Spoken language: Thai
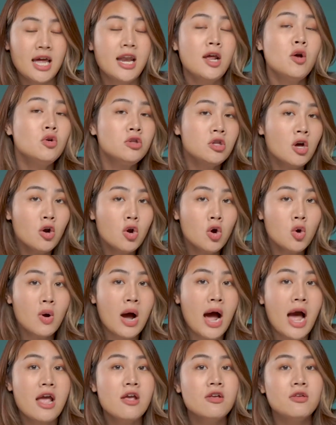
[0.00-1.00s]
แต่ที่คุณต้องรู้
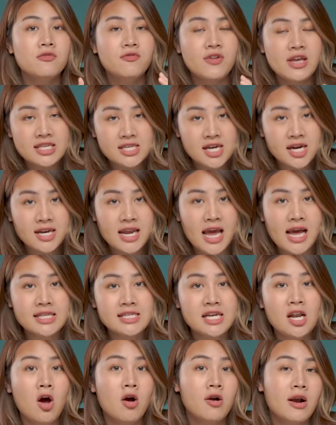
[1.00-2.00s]
ไว้ฟีเจอร์นี้
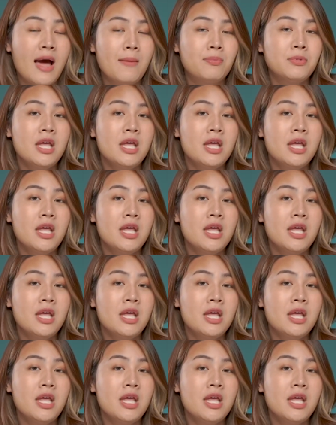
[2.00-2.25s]
จะรองรับ